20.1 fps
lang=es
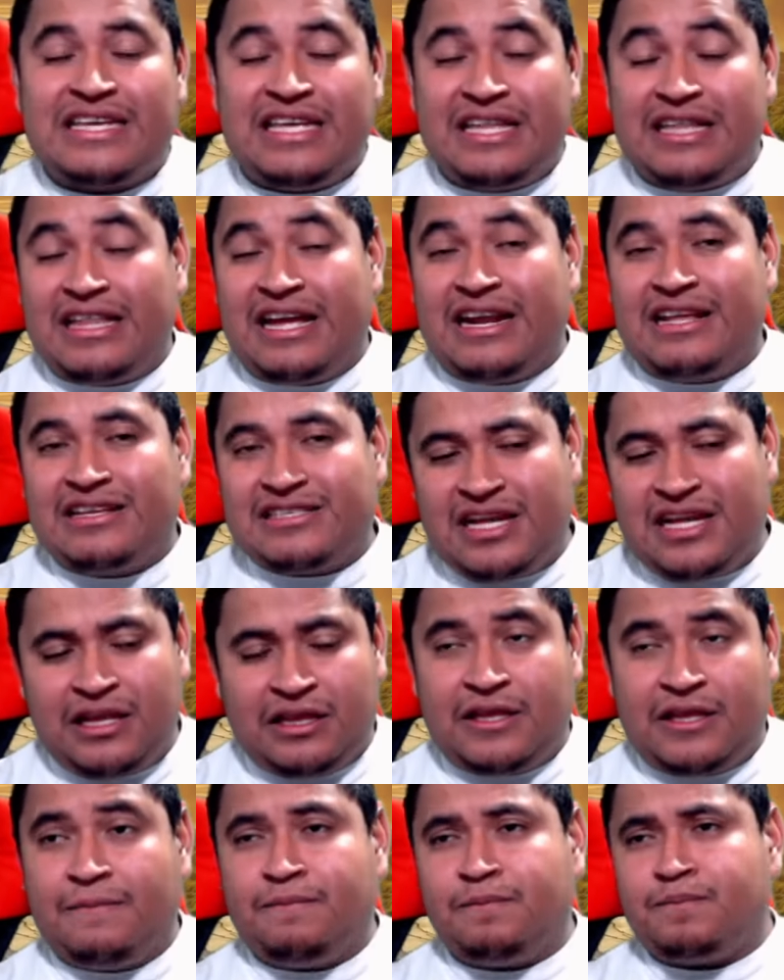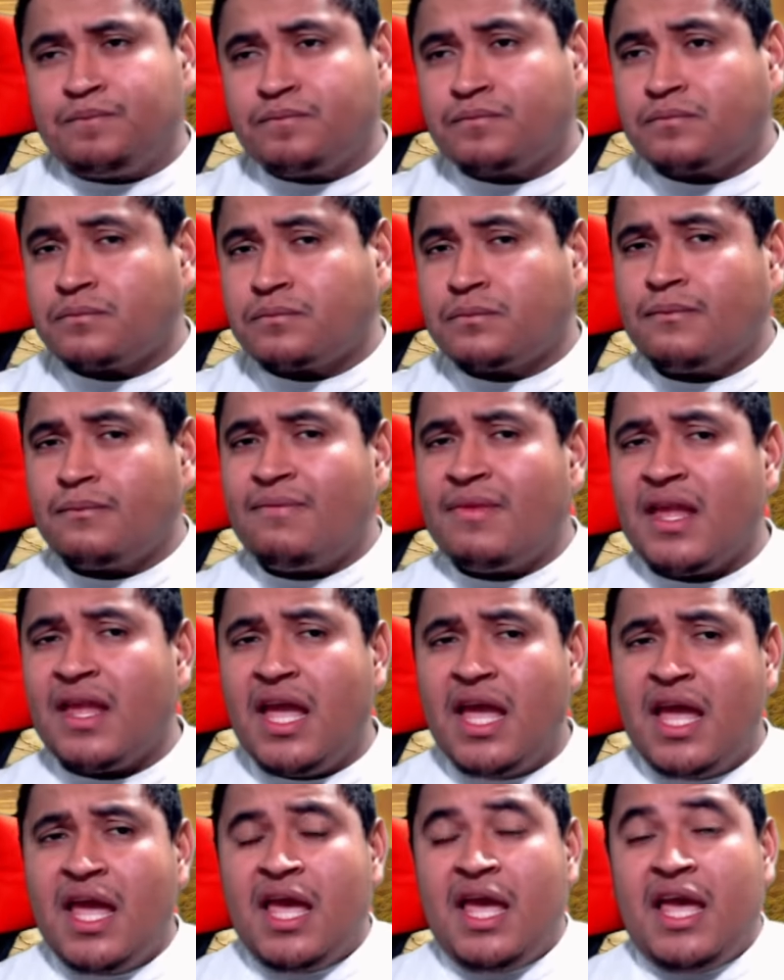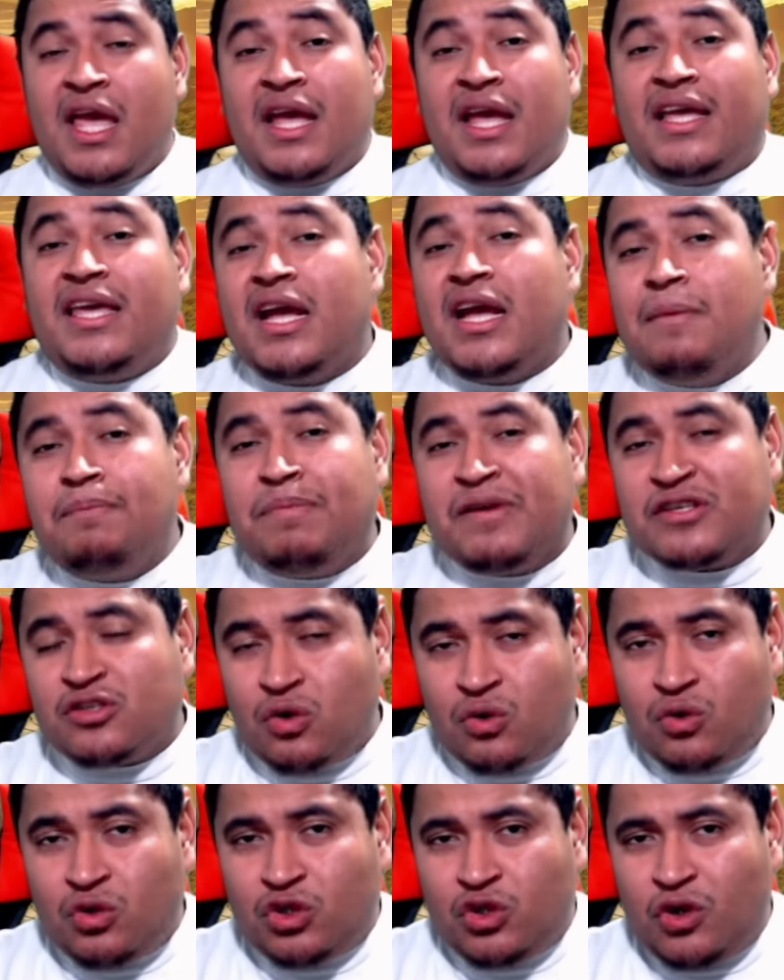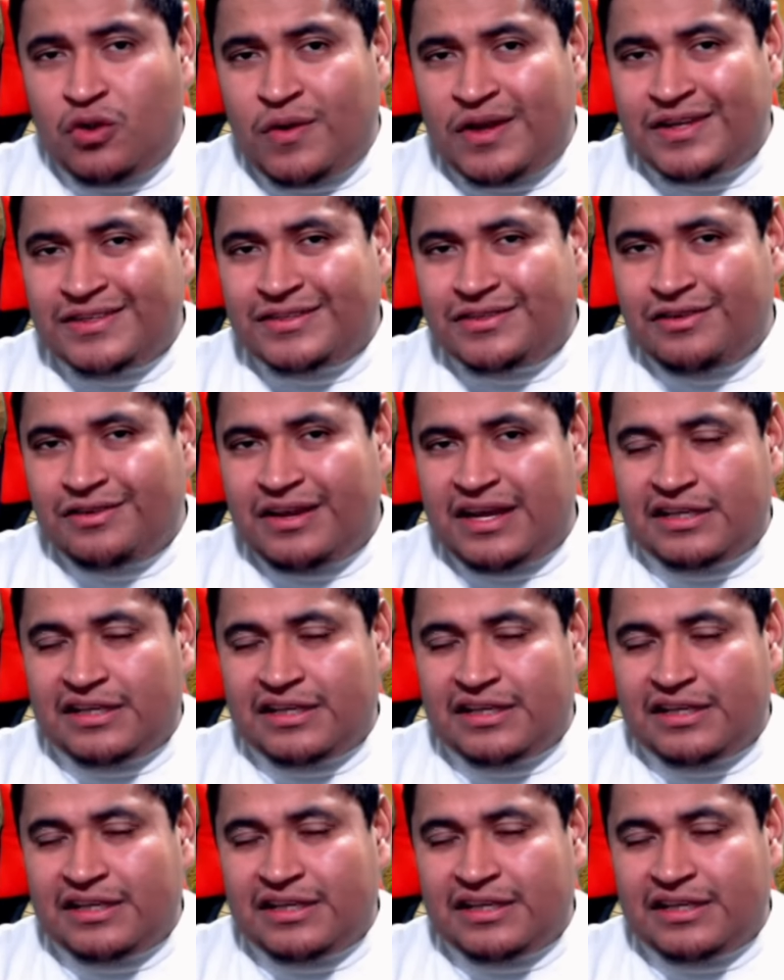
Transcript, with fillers: que interesante. ¿Quién empezó con todo esto?